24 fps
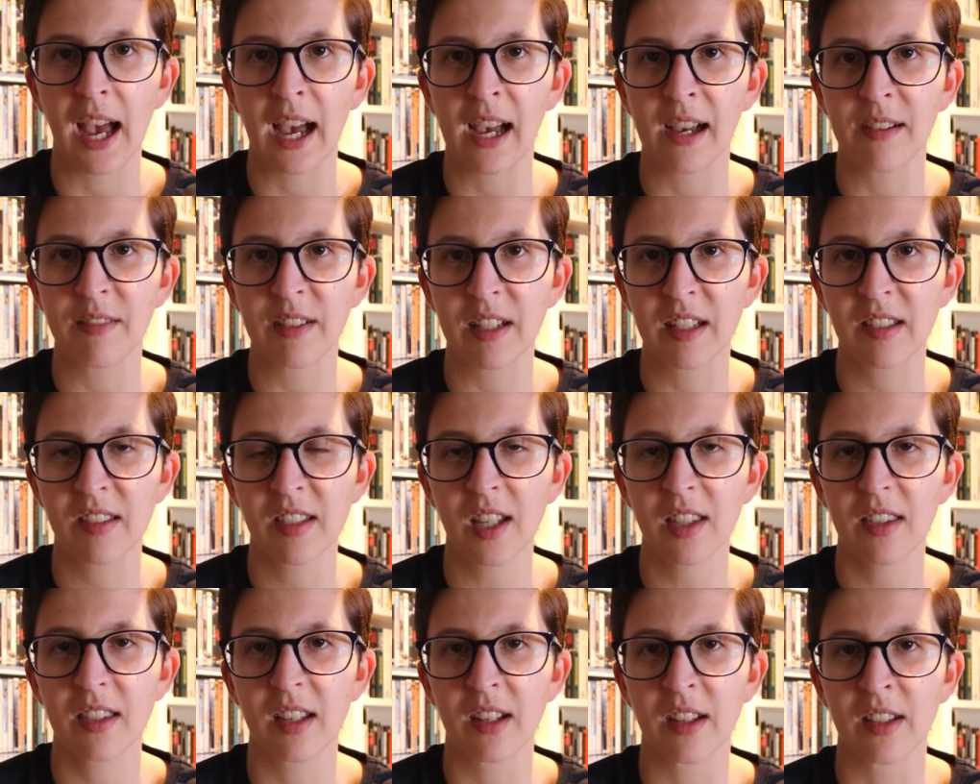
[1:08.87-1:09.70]
avec
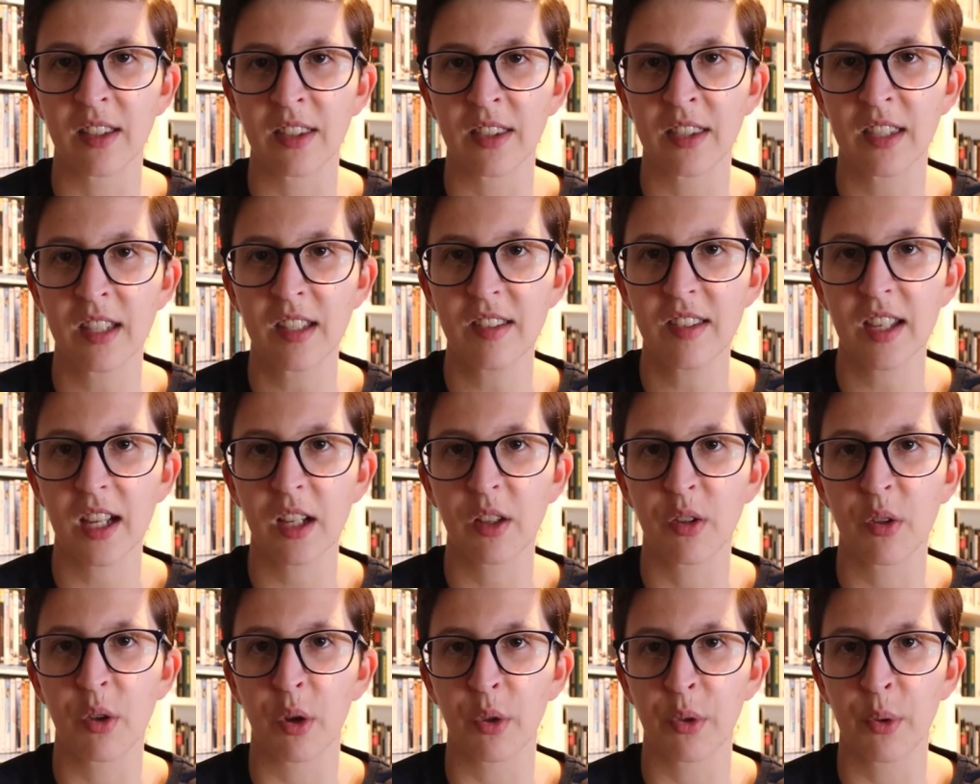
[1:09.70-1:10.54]
certains des
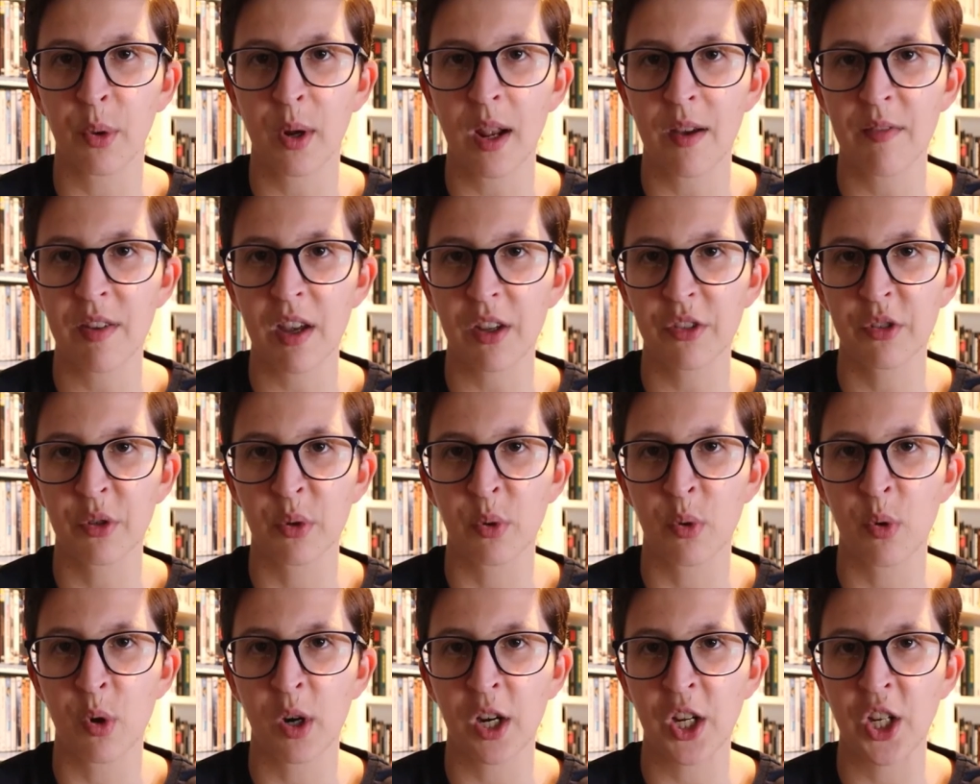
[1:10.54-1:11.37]
acteurs de la
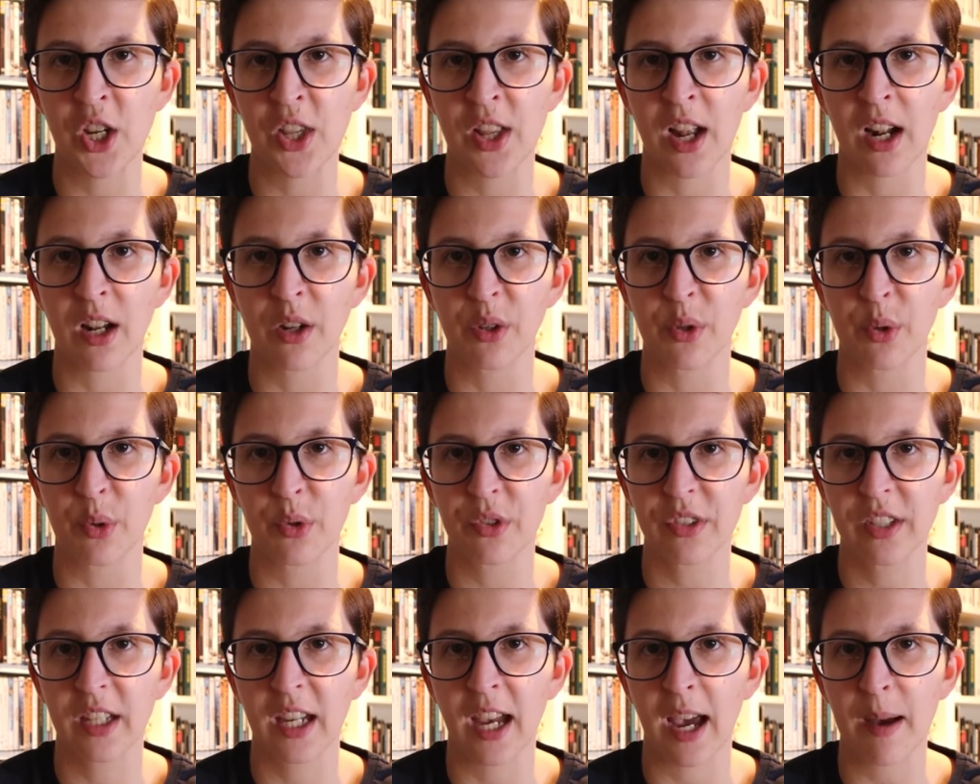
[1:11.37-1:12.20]
version originale de
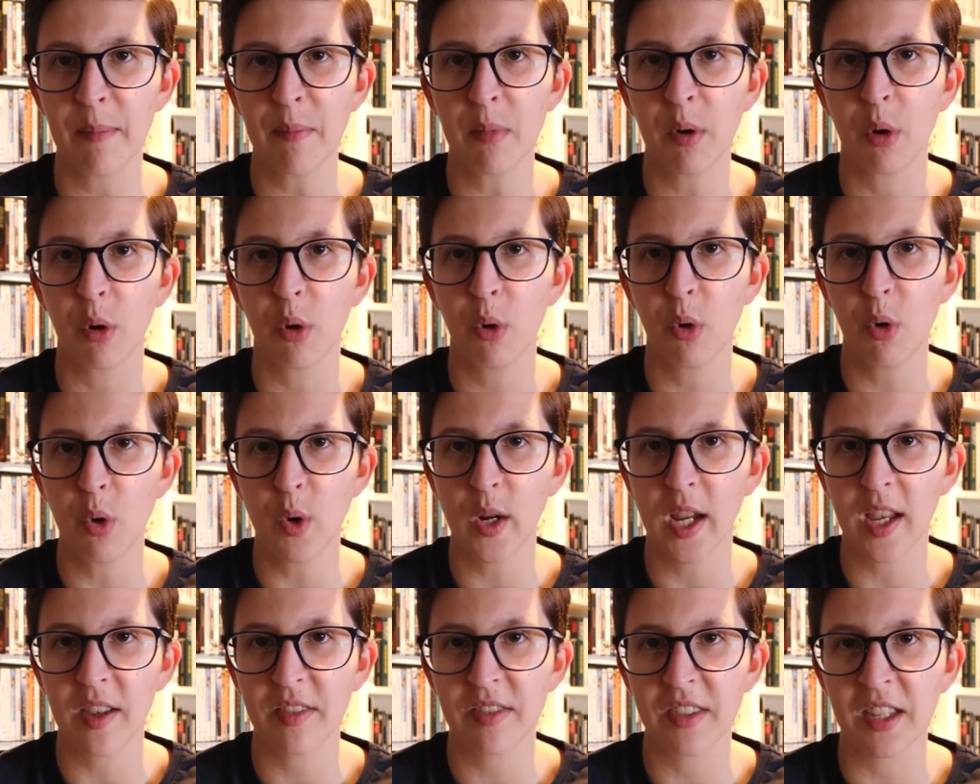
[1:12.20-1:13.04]
Scam au
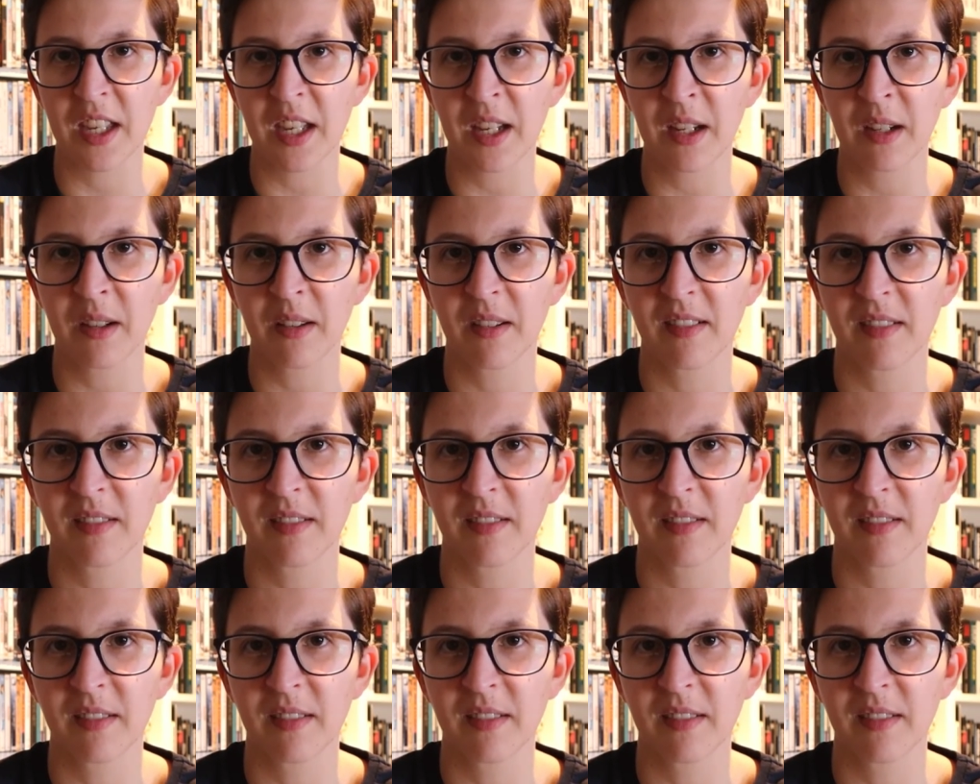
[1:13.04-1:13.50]
casting.